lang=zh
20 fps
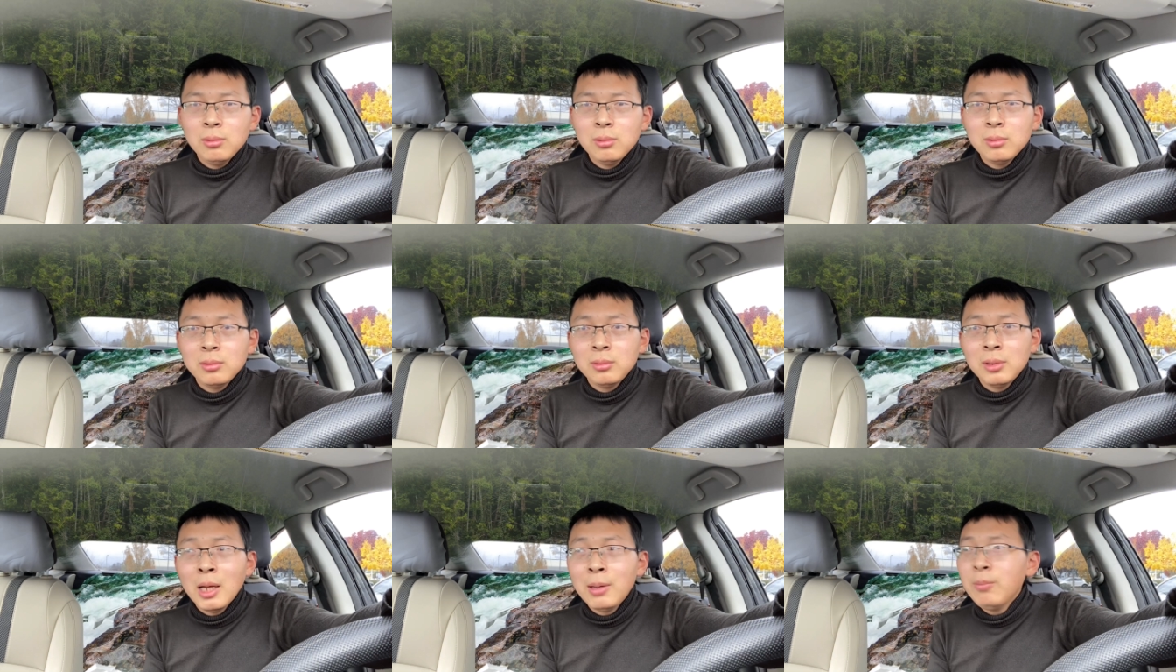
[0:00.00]

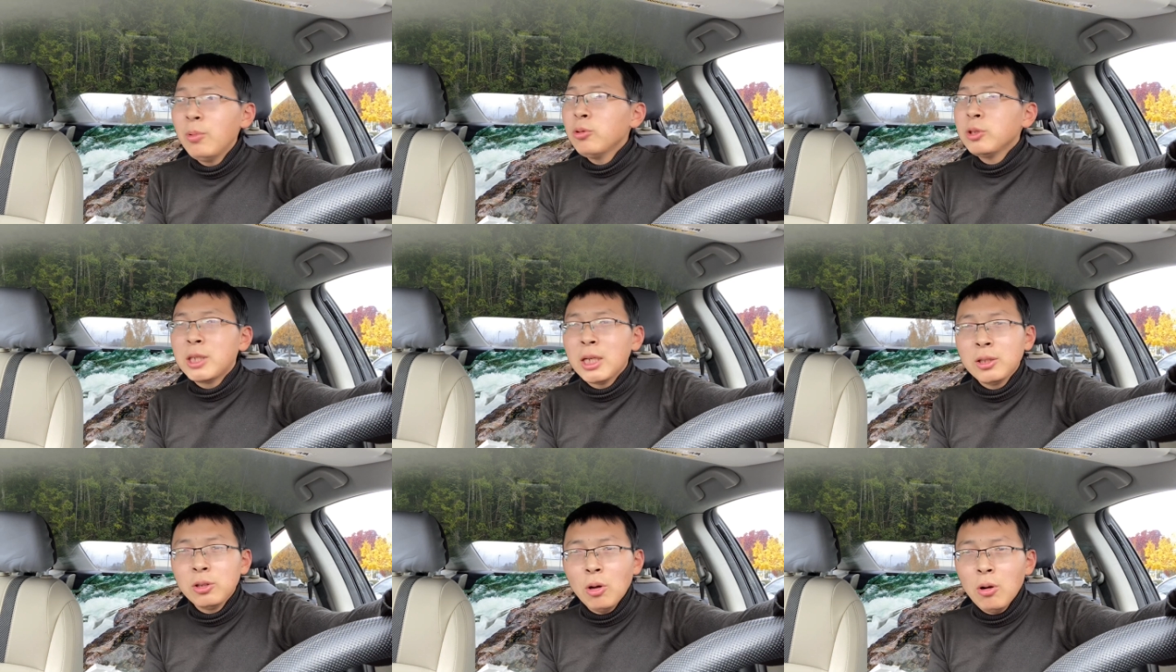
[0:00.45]
能不
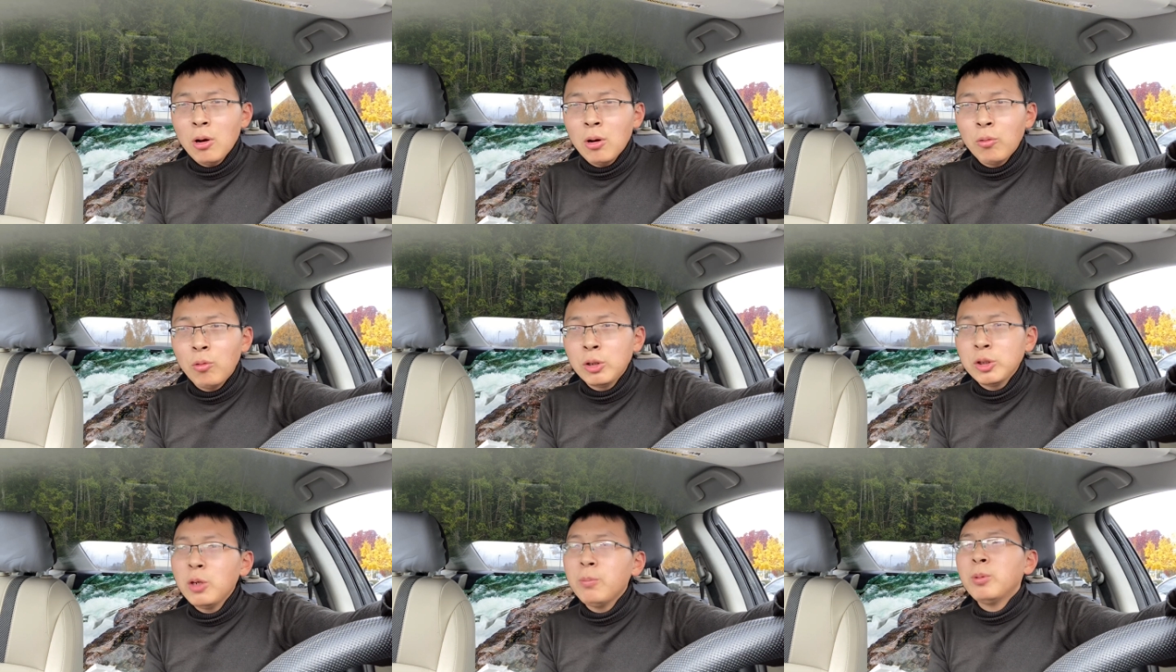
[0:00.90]
行动，
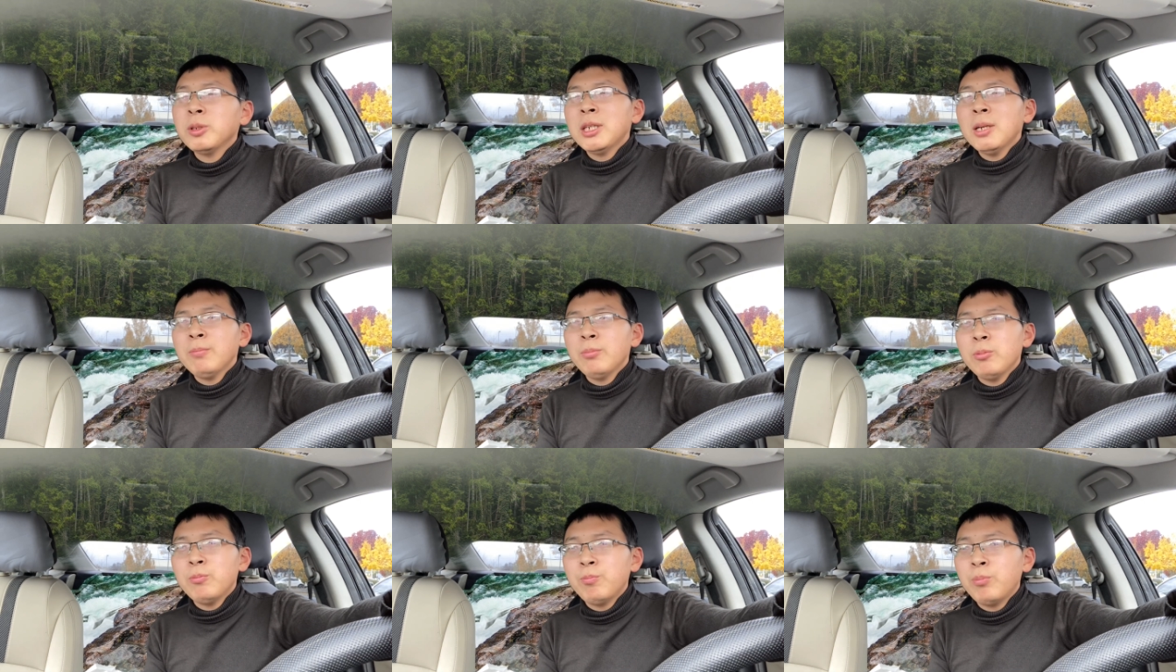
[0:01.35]
我就不
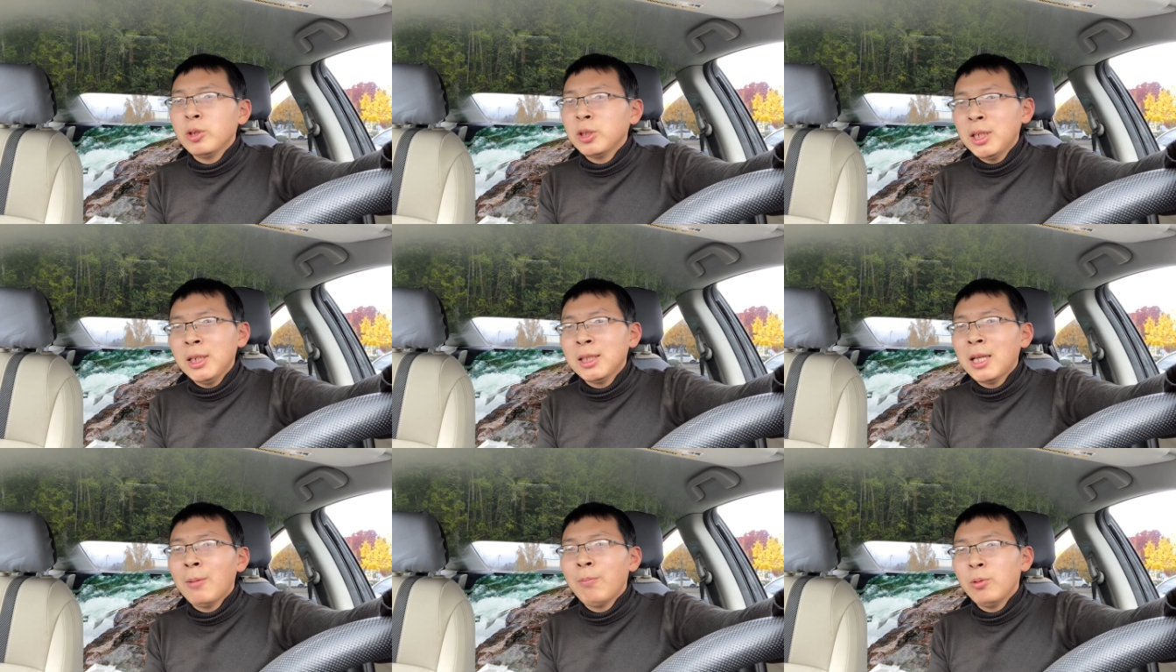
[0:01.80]
信不不
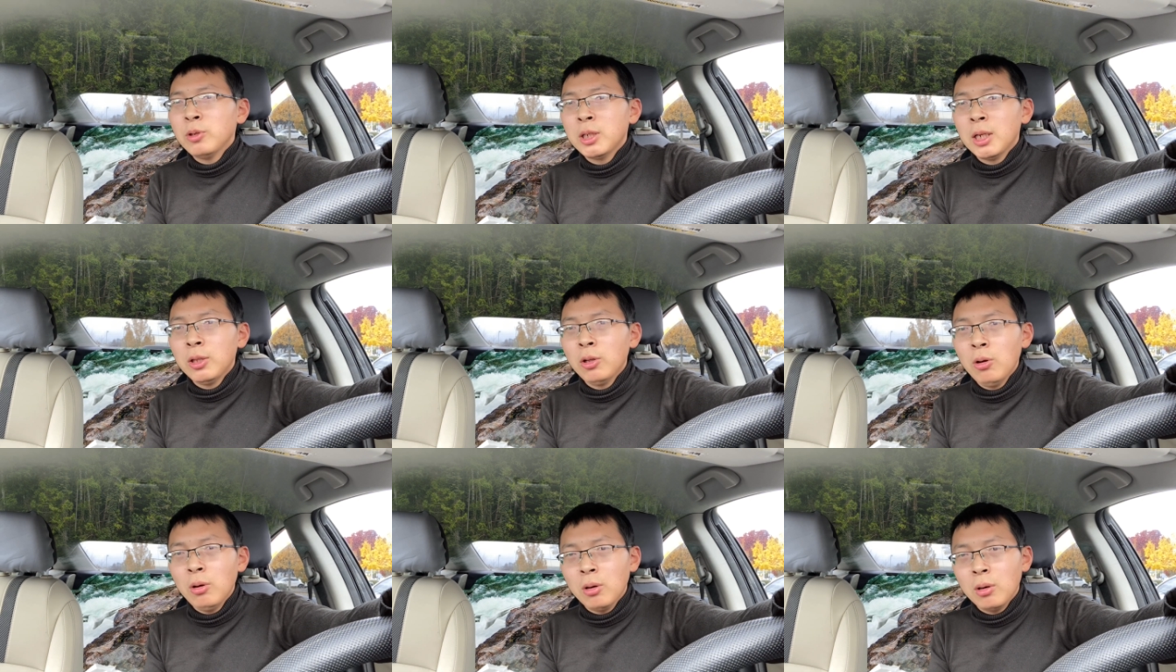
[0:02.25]
信他不
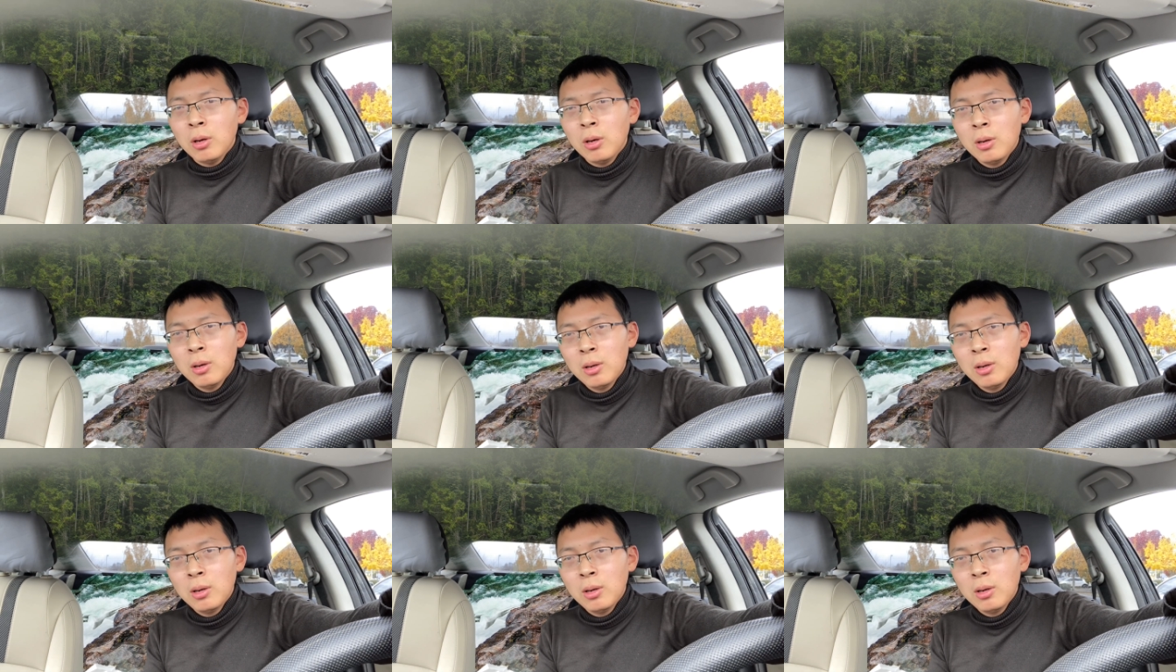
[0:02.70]
行动，